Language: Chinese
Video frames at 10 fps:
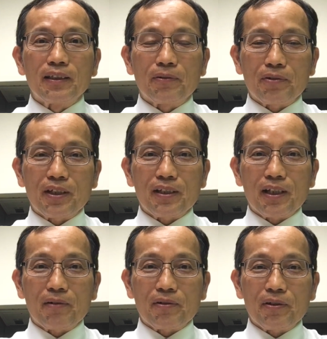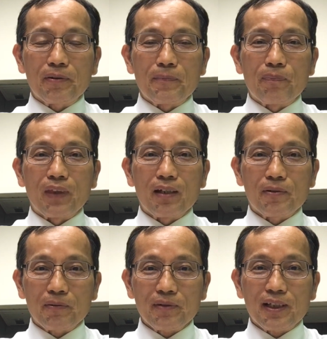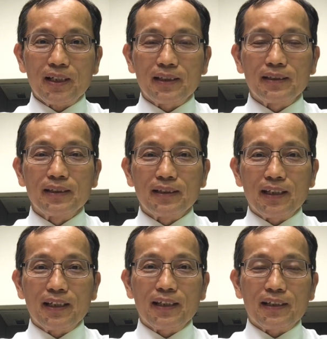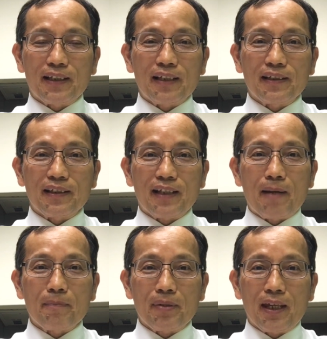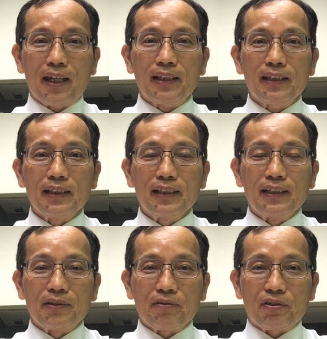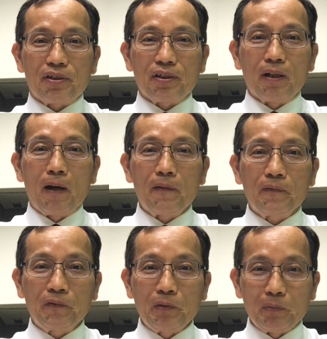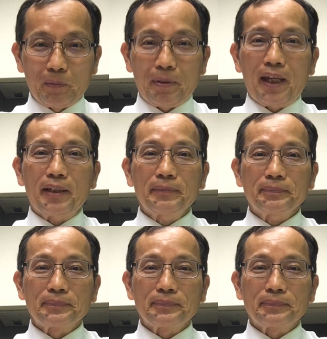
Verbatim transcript: 书信造就》中册第三十三篇，就是父母篇。